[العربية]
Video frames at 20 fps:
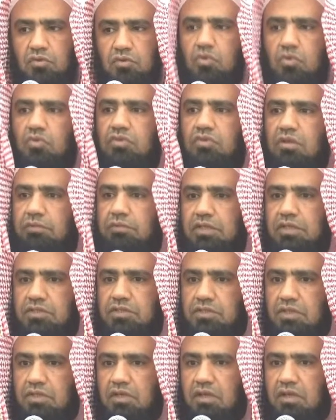يعطى من
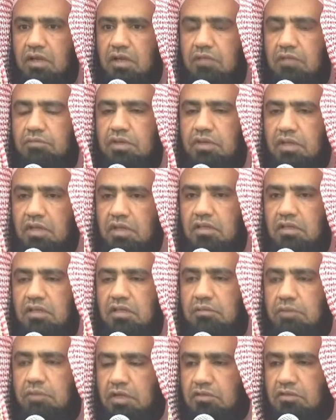الزكاة من
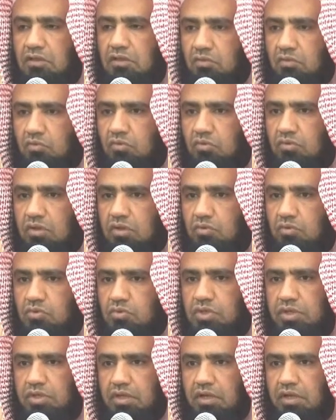غير ما تقول له
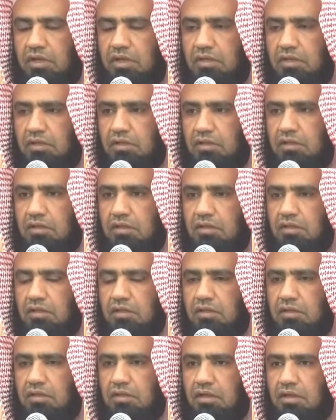شيئا
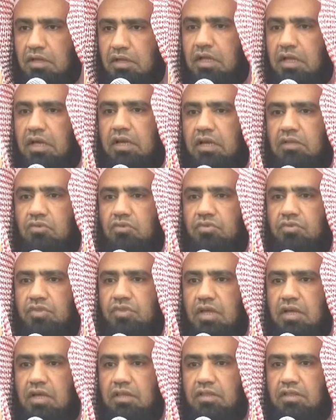الحالة
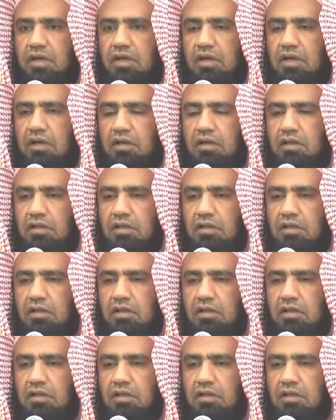الثالثة